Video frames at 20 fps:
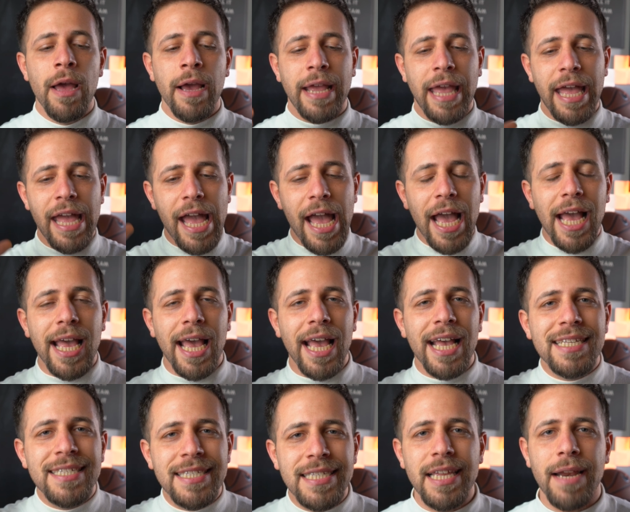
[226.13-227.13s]
che è
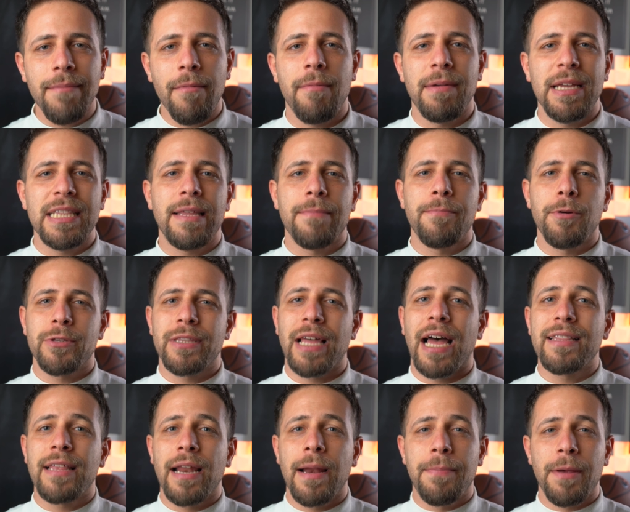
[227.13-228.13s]
estremamente
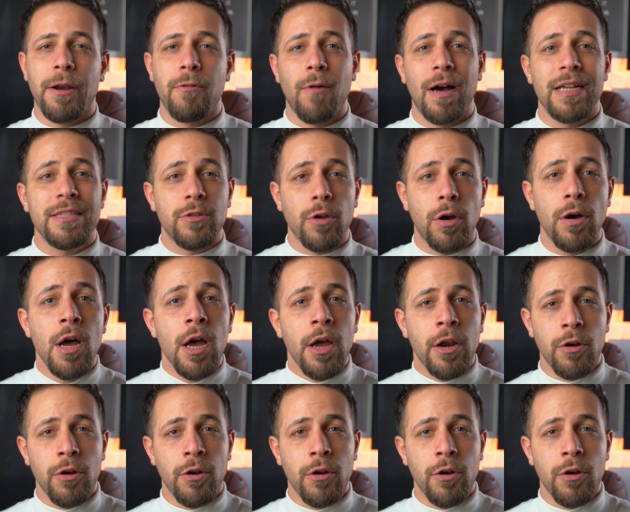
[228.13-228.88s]
portatile per quanto